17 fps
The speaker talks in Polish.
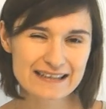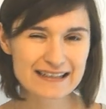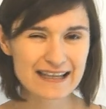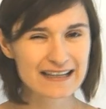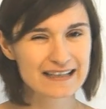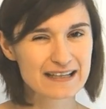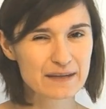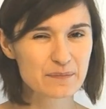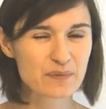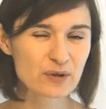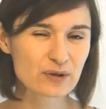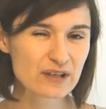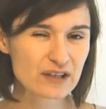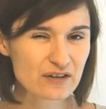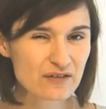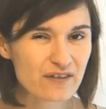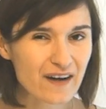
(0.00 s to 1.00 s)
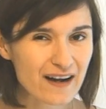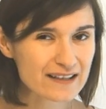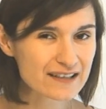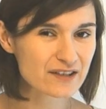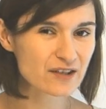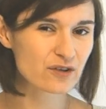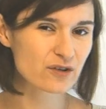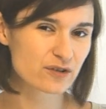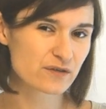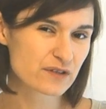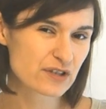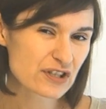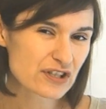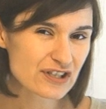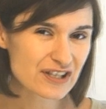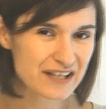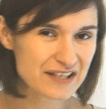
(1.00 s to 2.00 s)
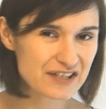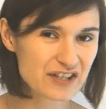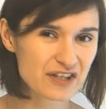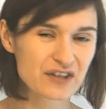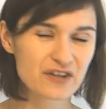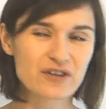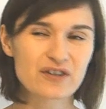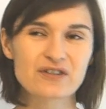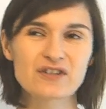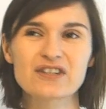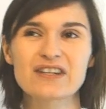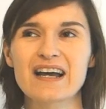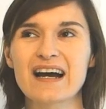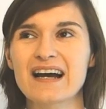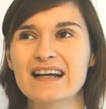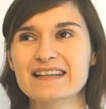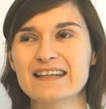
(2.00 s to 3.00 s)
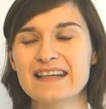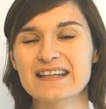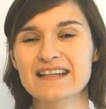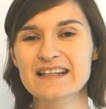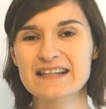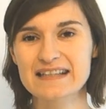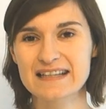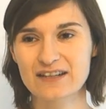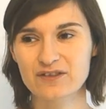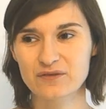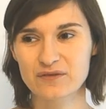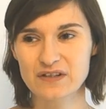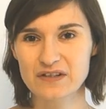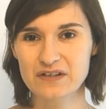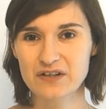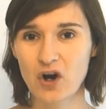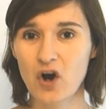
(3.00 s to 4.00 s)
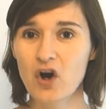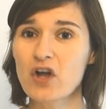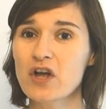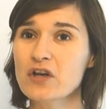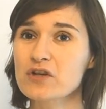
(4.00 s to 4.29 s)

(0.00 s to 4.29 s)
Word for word: takie protegowanie kogoś, wciśnięcie kogoś na, na jakieś stanowisko.